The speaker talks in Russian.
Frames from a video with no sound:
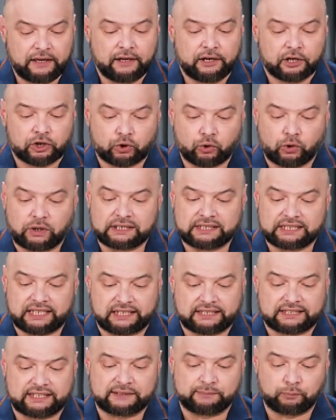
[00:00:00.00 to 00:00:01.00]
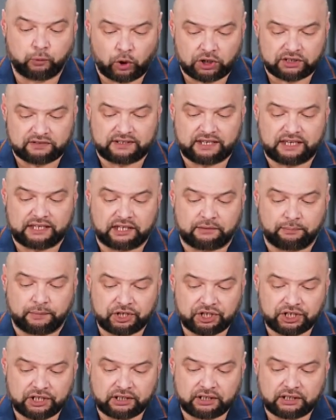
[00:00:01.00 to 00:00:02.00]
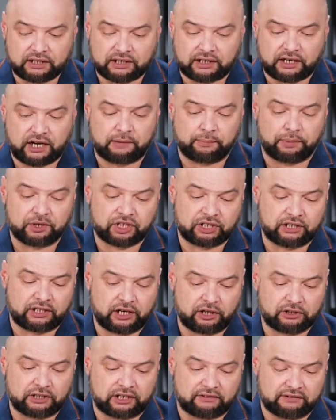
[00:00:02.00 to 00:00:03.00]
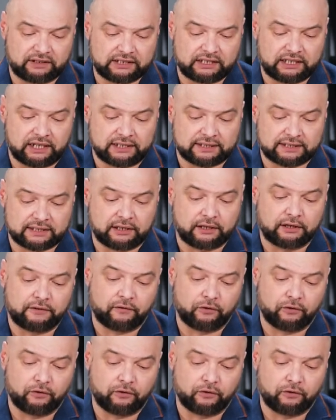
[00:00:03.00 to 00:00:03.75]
Что касается использования этих машин, как пожелают их владельцы.